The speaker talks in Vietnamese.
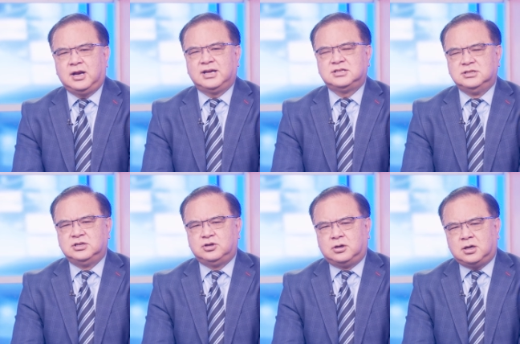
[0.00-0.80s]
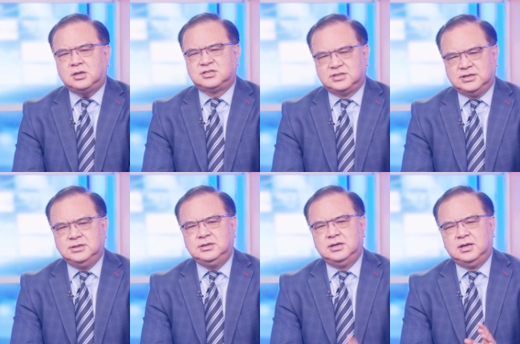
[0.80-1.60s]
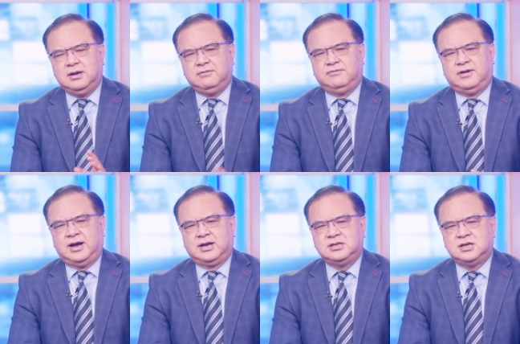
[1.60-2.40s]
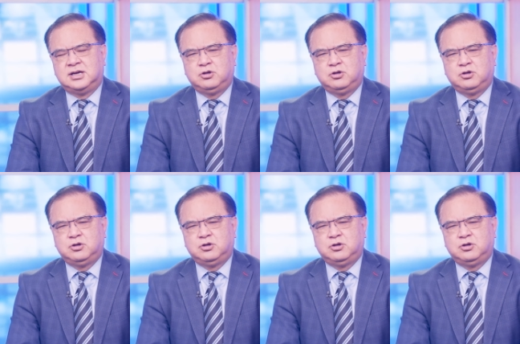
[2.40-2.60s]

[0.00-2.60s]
là cái sự khó xử và cái à,